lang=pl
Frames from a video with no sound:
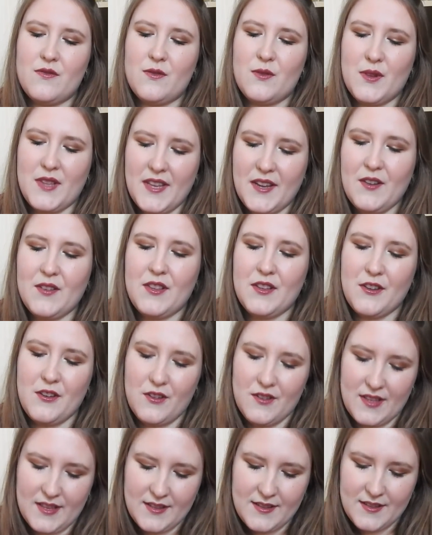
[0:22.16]
drugiego
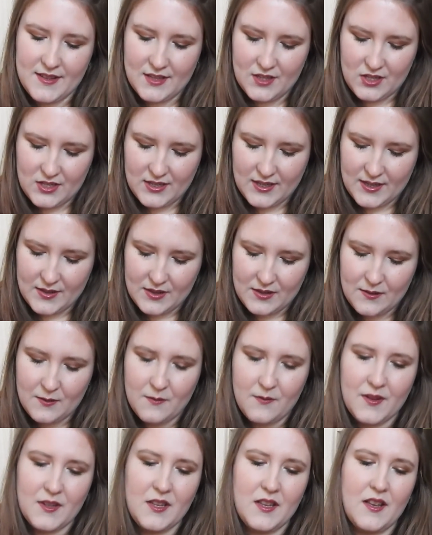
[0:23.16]
tygodnia stycznia,
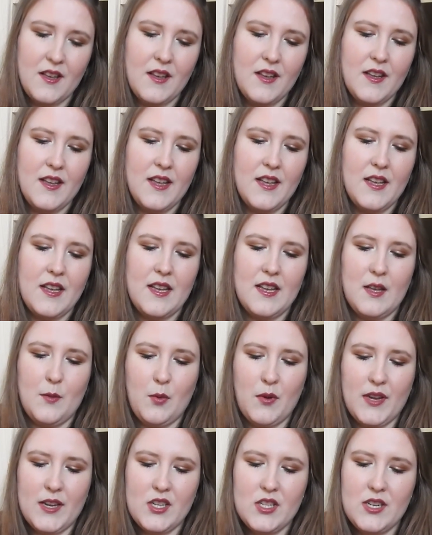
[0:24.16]
zdecydowanie
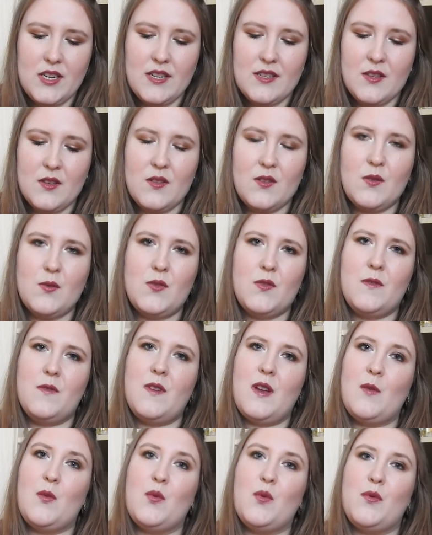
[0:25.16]
pokażę coś, co
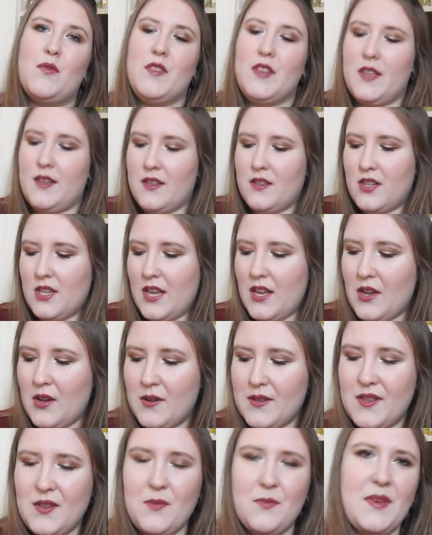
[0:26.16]
używałam głównie, jeżeli
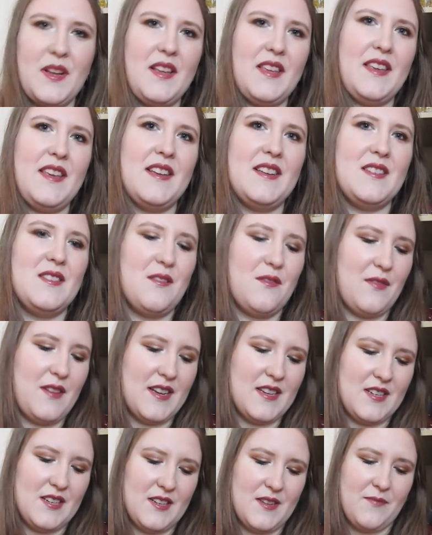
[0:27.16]
chodzi o makijaż
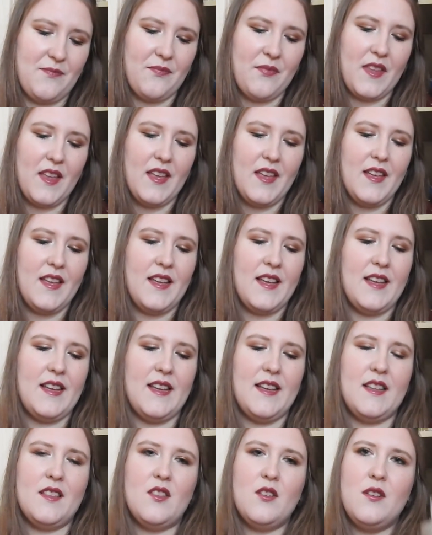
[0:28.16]
twarzy.
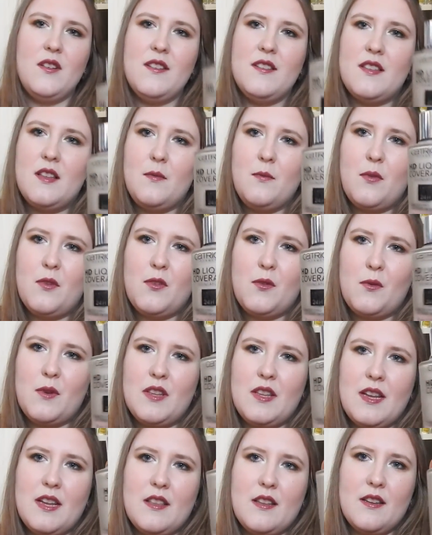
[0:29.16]
E, to jest ten
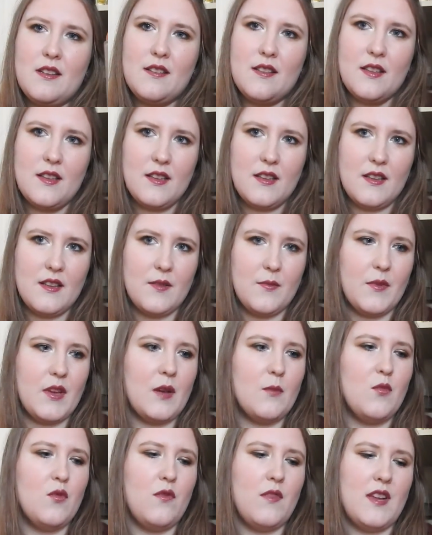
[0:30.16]
podkład Catrice y,
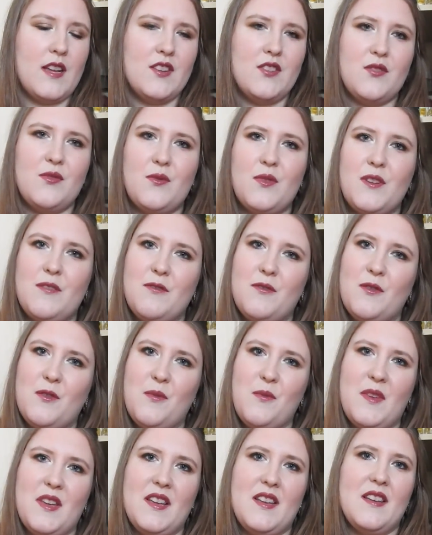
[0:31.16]
Camouflage, który
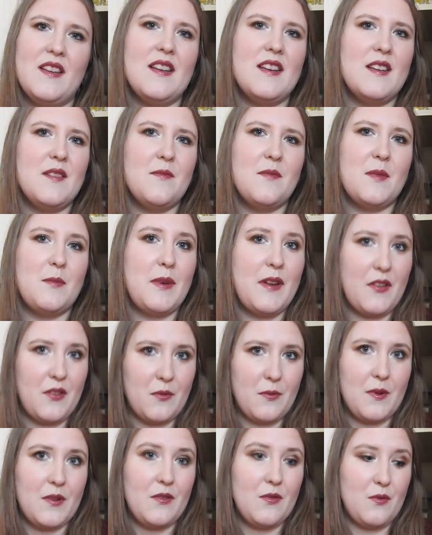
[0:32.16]
według mnie ma
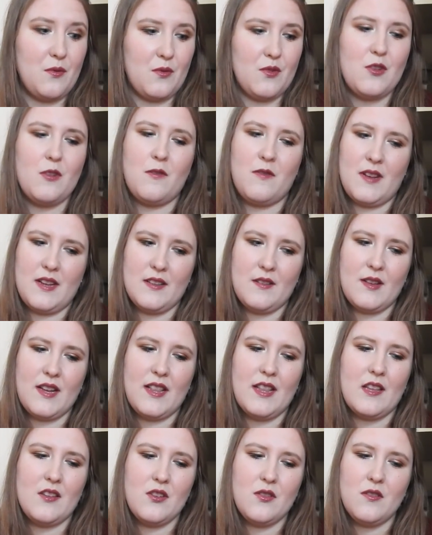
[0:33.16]
bardzo, bardzo dużo wad.
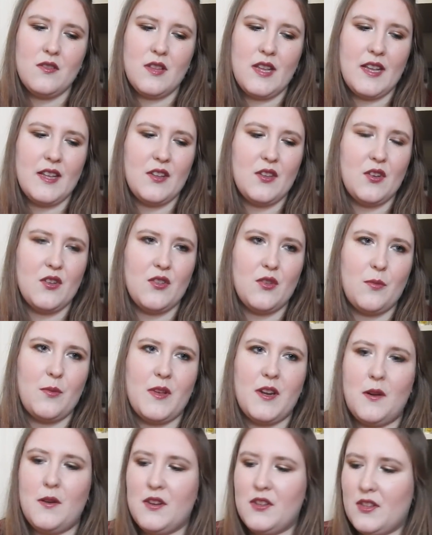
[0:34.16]
Ale dlaczego dodaję go do
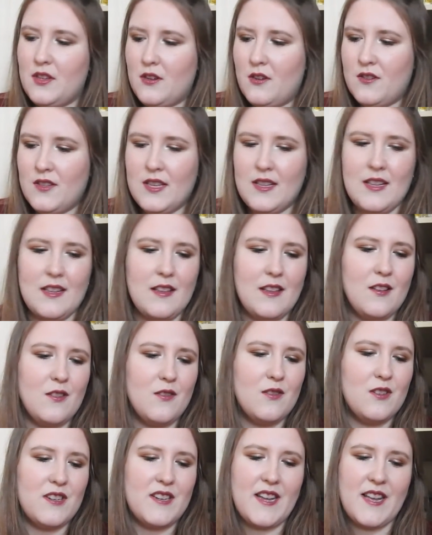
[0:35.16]
perełek tygodnia?
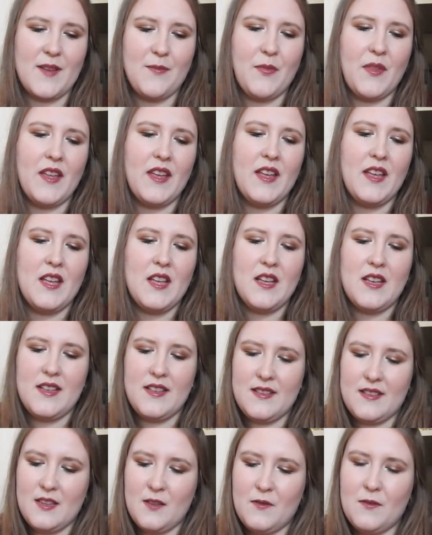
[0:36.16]
Dlatego, że
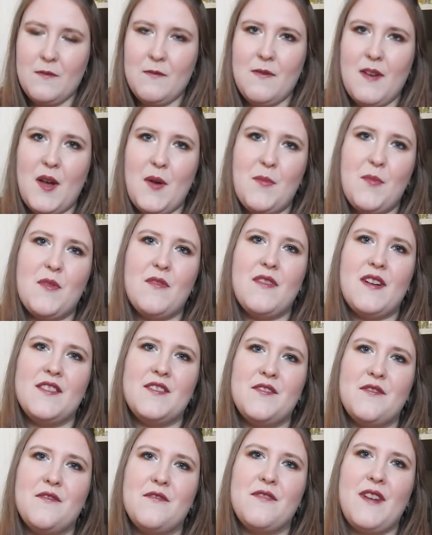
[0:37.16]
e, zlikwidowałam
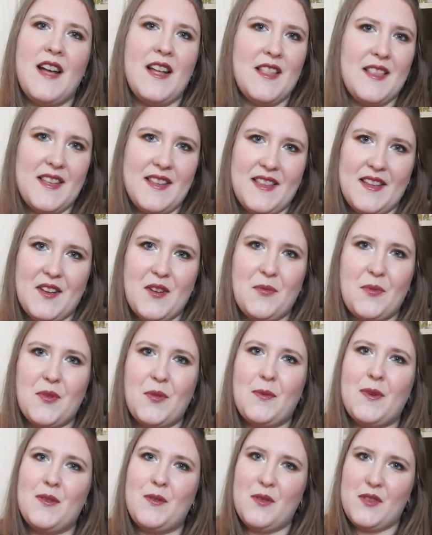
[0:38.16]
poważną wadę tego
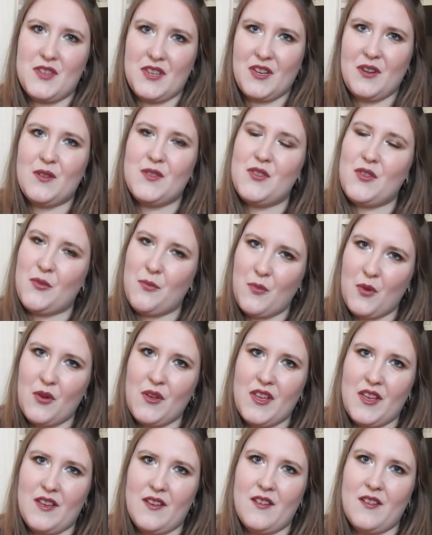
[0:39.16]
podkładu, jeżeli chodzi o
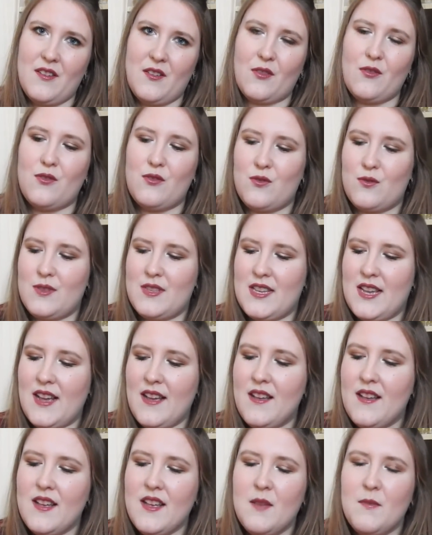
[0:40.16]
moje e, odczucia.
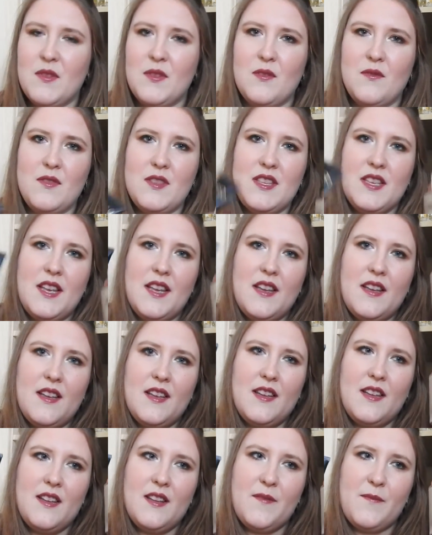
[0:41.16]
Mianowicie
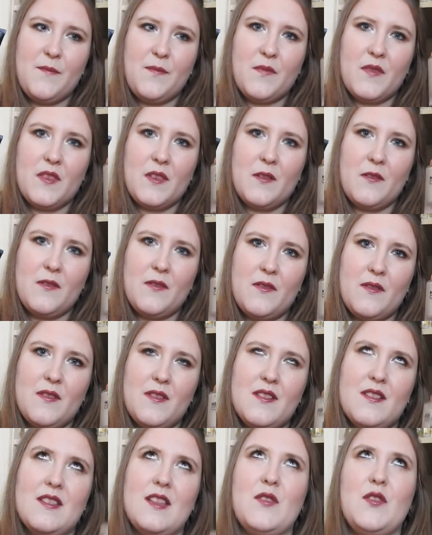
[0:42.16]

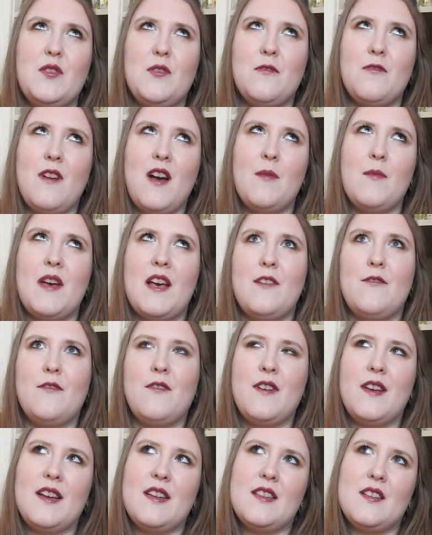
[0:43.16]
zlikwidowałam
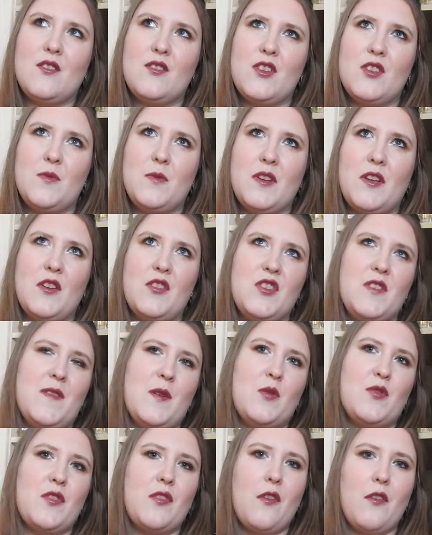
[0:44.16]
efekt chociażby jakiegoś, nie
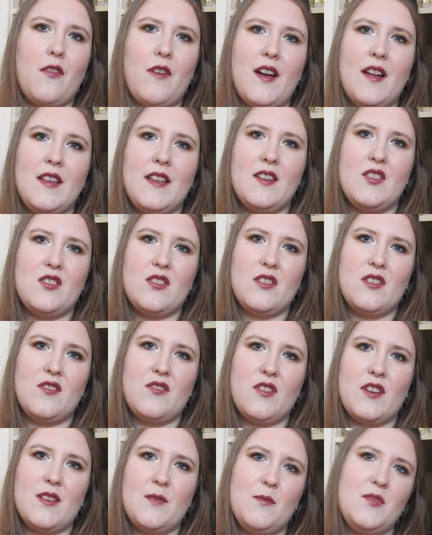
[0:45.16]
wiem, oksydowania, czy
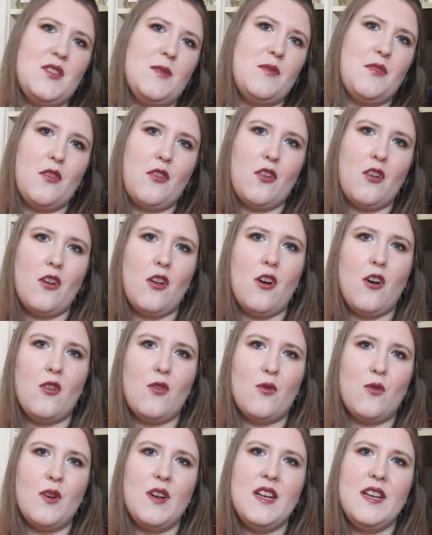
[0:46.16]
trochę zbyt ciemnego
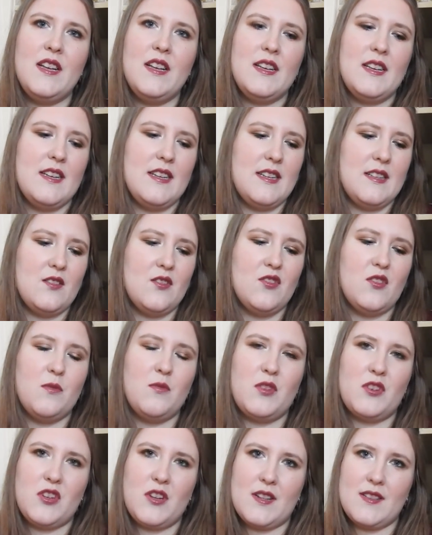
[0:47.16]
koloru, coś, co
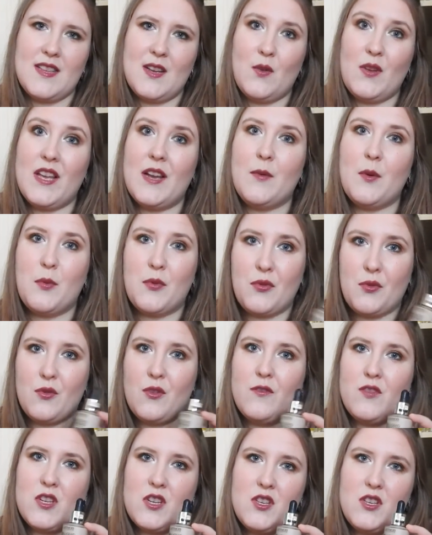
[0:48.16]
mi przeszkadzało. Ja po
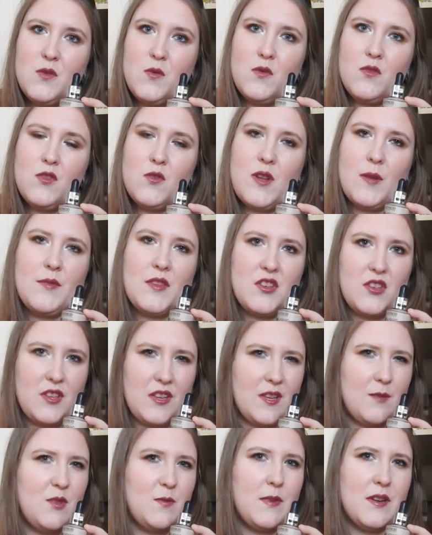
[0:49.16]
prostu go wcześniej łączyłam też
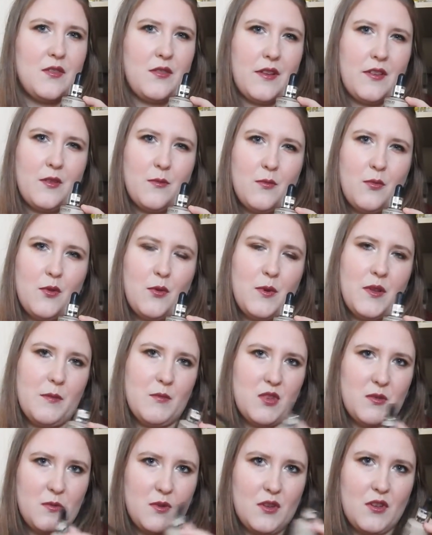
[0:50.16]
z jakimś bardzo jasnym
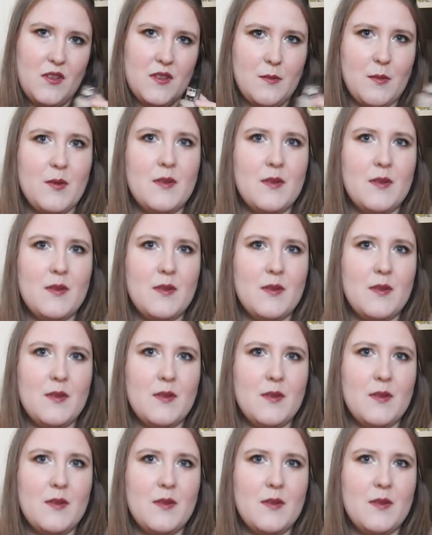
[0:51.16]
podkładem, żeby